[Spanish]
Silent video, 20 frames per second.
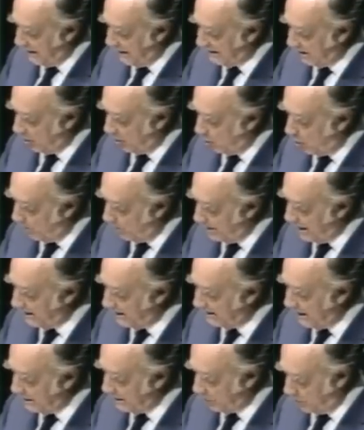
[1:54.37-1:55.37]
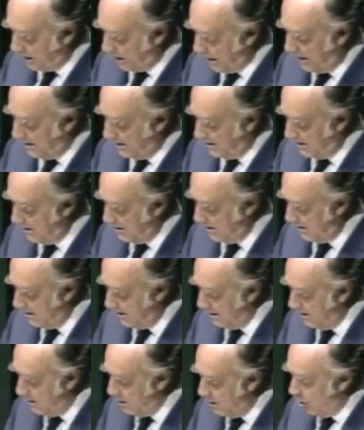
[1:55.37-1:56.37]
de las economías nacionales
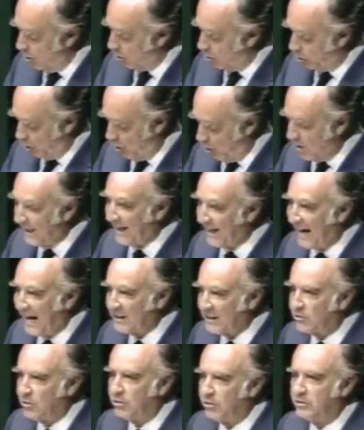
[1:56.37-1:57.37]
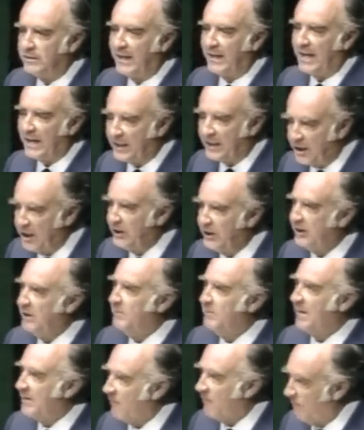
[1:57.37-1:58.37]
son casos de
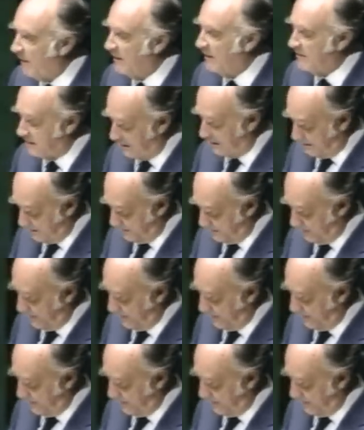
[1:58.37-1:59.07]
legítima defensa.